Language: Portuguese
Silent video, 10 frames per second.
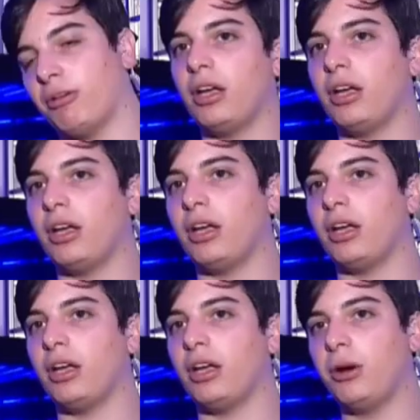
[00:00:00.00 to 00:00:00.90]
que a tia Carla
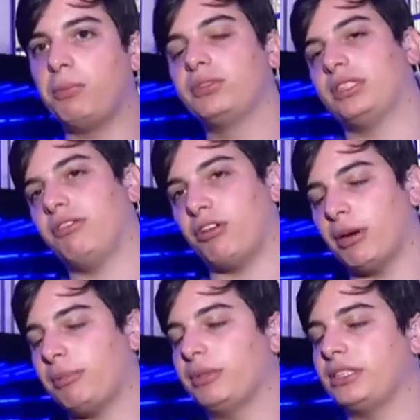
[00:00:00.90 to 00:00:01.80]
tá muito
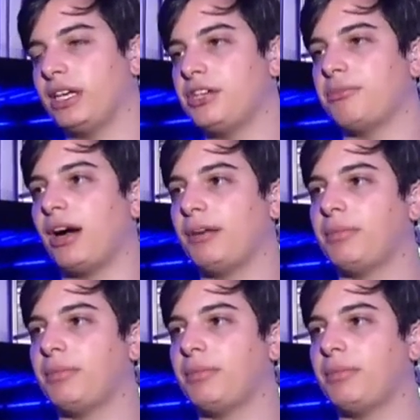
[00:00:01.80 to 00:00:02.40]
orgulhosa de você,